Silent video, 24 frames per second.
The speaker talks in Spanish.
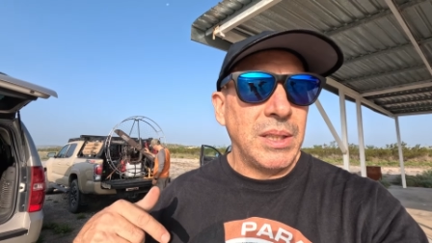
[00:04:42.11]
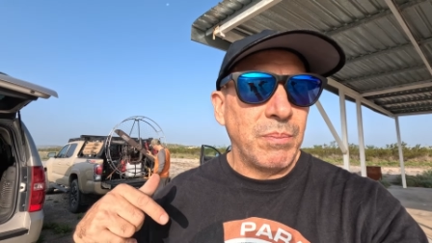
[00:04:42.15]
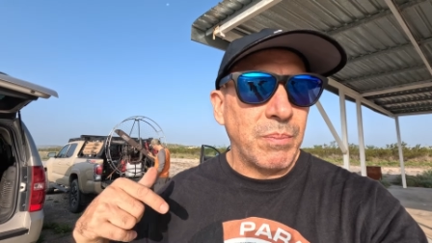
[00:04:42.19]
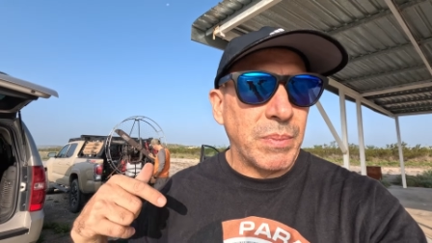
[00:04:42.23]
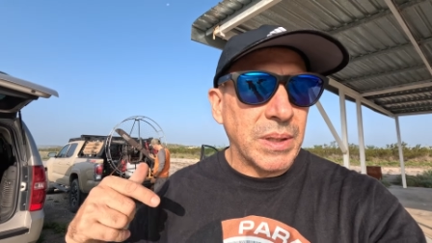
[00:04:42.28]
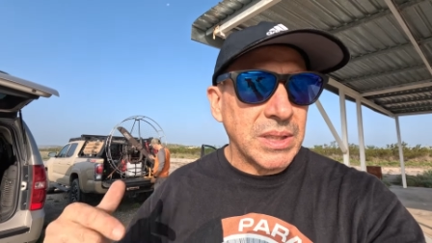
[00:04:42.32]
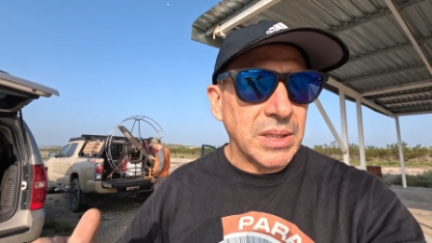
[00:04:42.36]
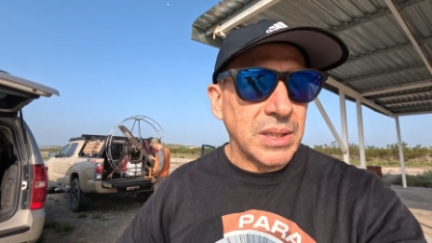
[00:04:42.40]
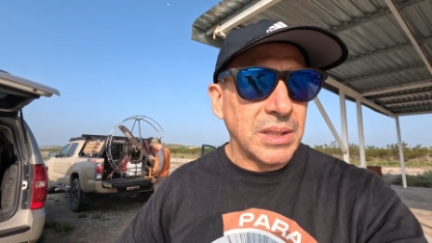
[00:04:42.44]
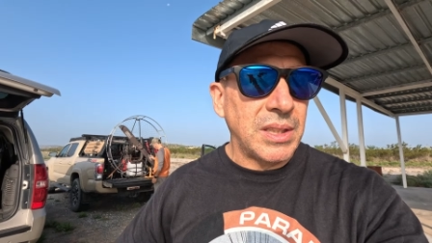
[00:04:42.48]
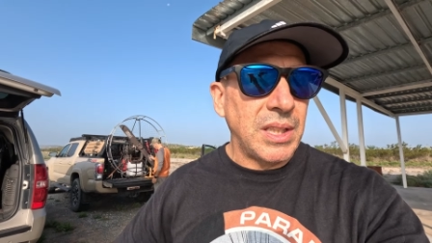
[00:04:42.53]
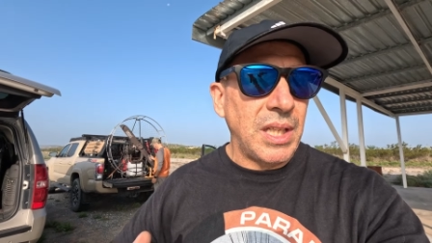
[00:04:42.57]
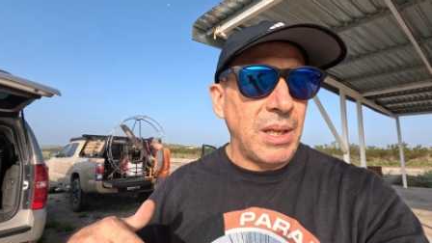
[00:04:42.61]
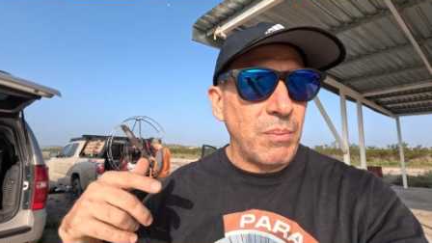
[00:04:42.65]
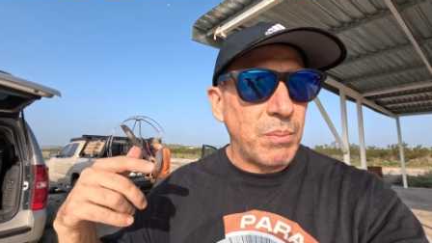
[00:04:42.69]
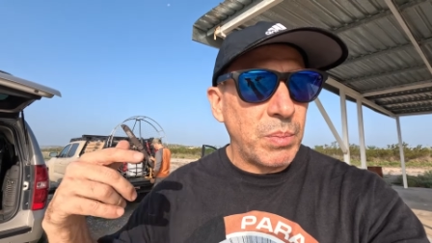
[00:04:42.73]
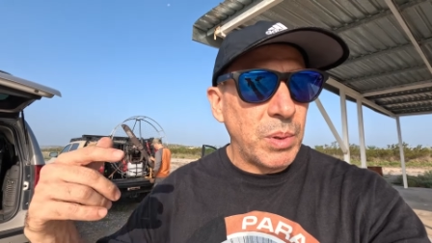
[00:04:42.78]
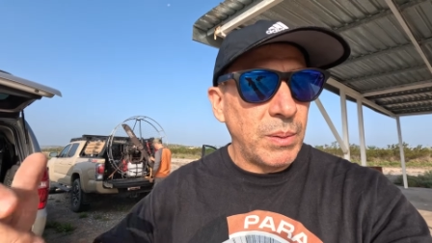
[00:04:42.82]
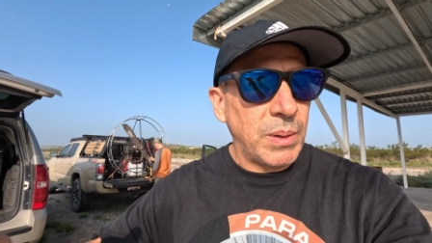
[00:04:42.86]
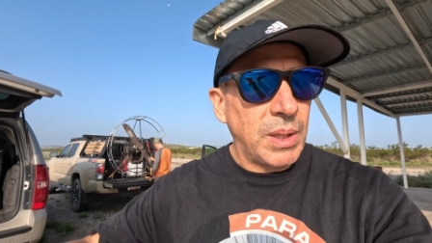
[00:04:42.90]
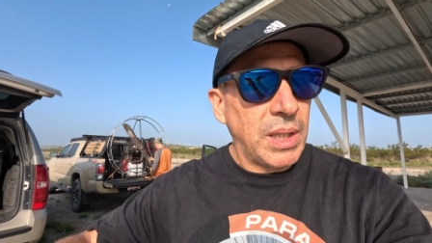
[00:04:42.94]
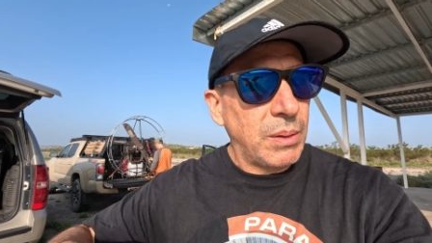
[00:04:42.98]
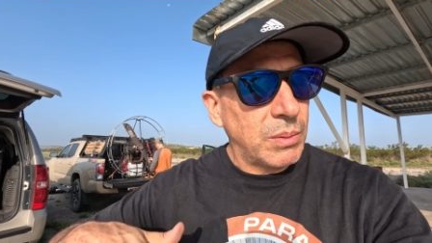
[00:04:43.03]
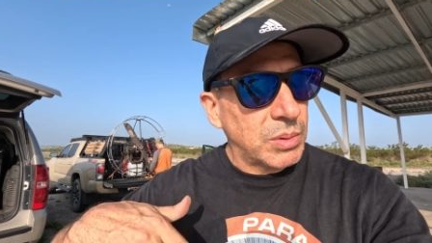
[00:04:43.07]
y pasa tiempo
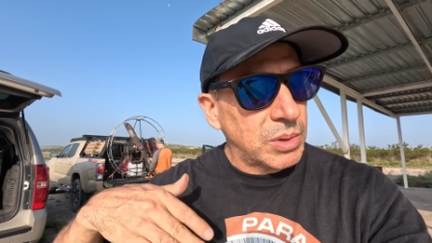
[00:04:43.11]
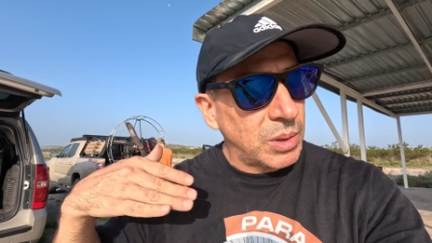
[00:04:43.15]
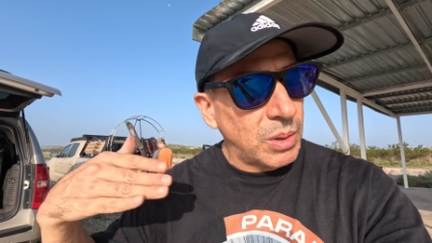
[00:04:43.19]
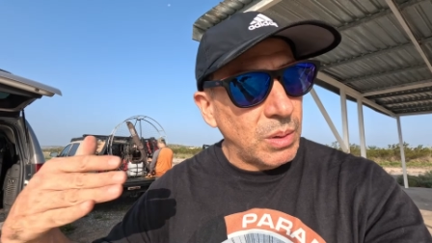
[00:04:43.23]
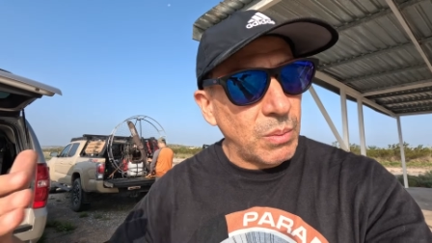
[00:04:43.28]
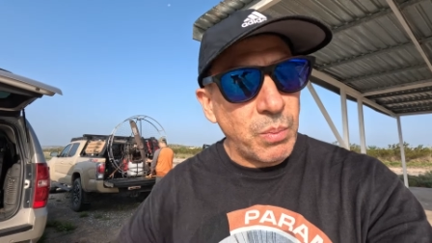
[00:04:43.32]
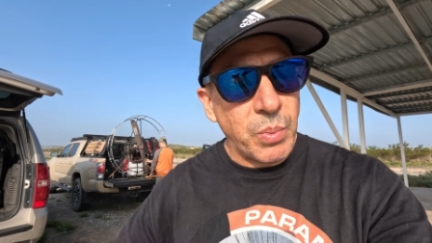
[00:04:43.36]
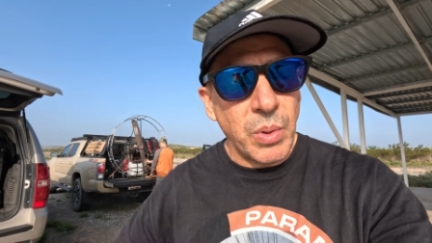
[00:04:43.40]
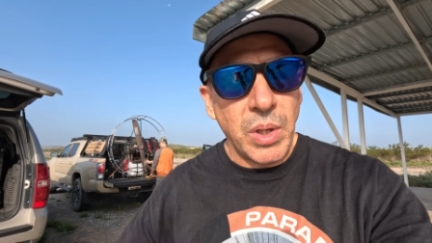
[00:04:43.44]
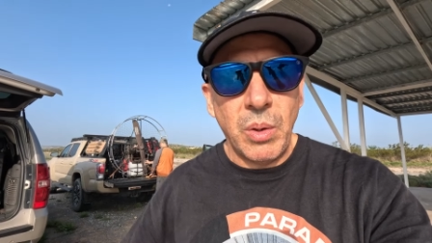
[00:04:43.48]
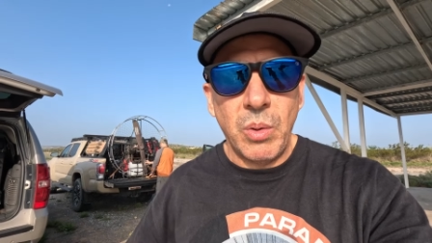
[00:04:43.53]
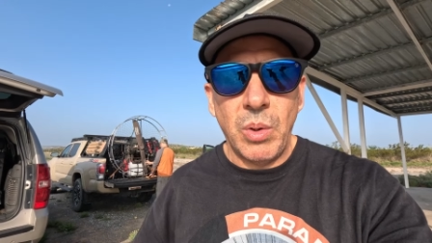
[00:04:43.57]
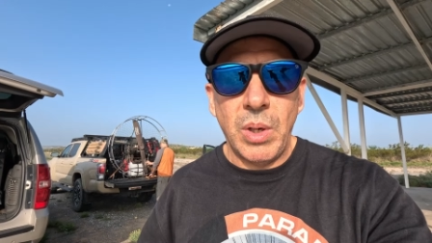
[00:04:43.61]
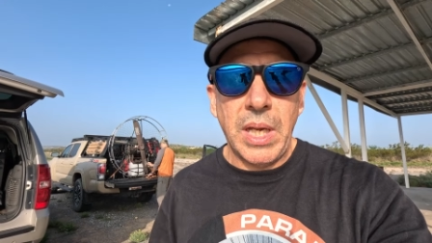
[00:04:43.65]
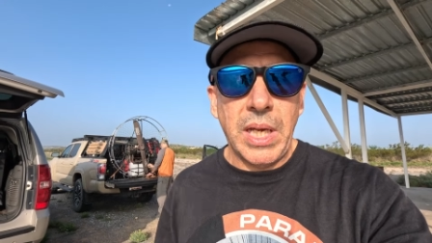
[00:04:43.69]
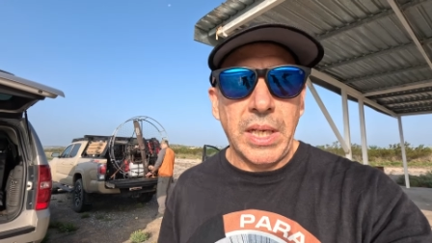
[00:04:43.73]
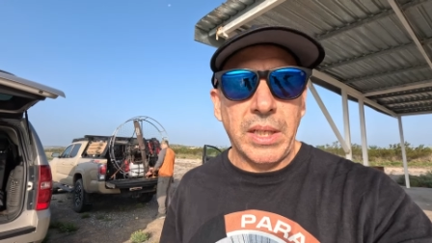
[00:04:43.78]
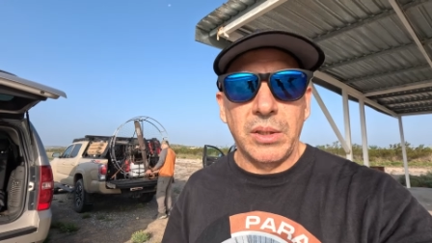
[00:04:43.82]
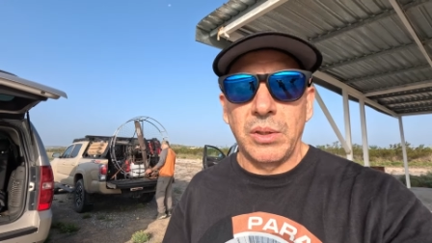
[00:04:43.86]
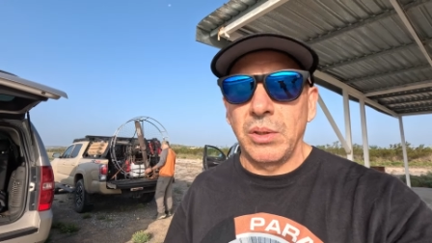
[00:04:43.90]
y venimos y no puede volar.